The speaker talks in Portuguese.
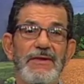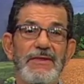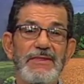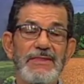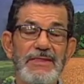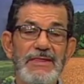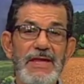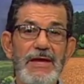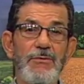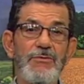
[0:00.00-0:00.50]

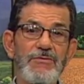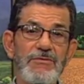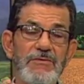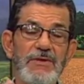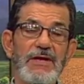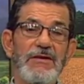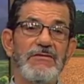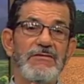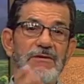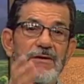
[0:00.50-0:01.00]
Deus
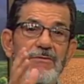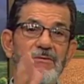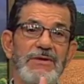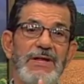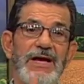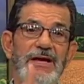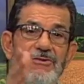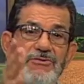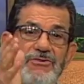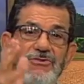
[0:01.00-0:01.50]
tem
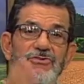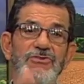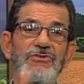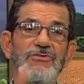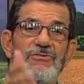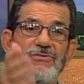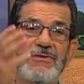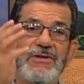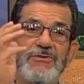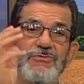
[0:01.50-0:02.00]
saudade
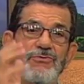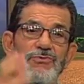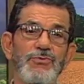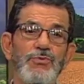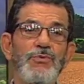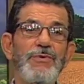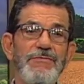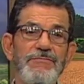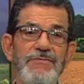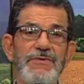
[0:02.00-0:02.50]
disso na
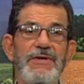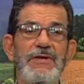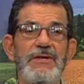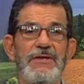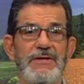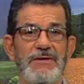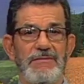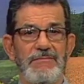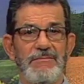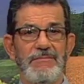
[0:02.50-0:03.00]
sua
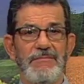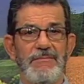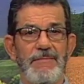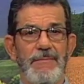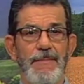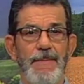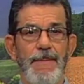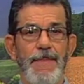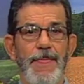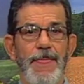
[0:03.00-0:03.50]
vida.
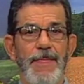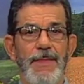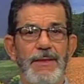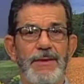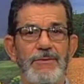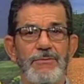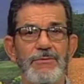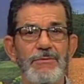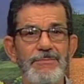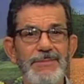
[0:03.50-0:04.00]

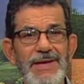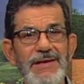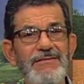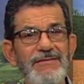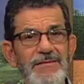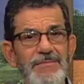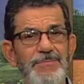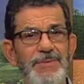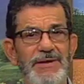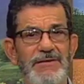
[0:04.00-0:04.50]

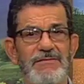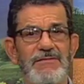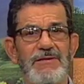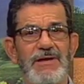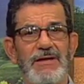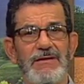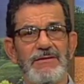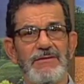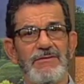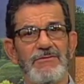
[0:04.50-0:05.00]
Comece a
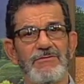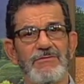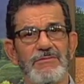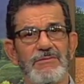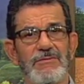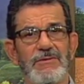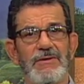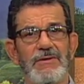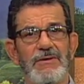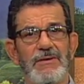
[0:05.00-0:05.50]
pensar
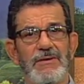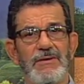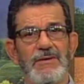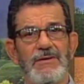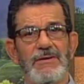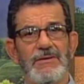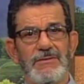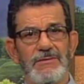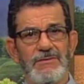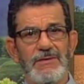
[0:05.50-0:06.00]

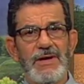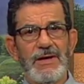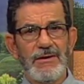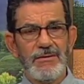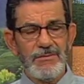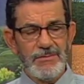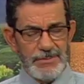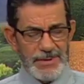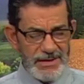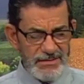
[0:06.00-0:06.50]
não é?
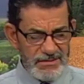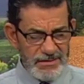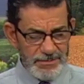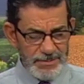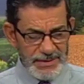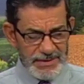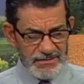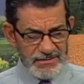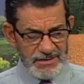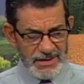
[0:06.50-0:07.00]
Comece a
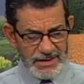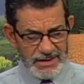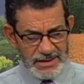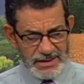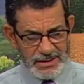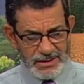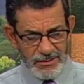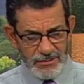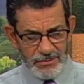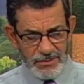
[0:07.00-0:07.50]
pensar
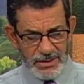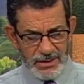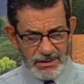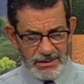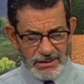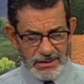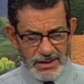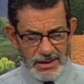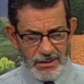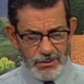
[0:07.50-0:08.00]
naquilo que
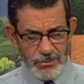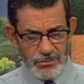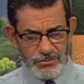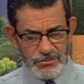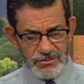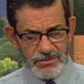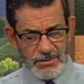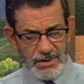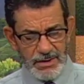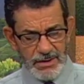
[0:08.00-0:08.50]

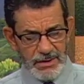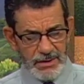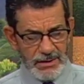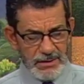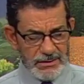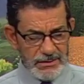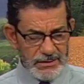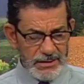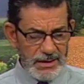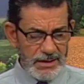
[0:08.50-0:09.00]
Deus,
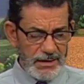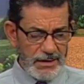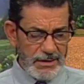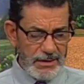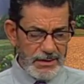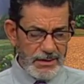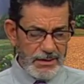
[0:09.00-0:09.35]
né?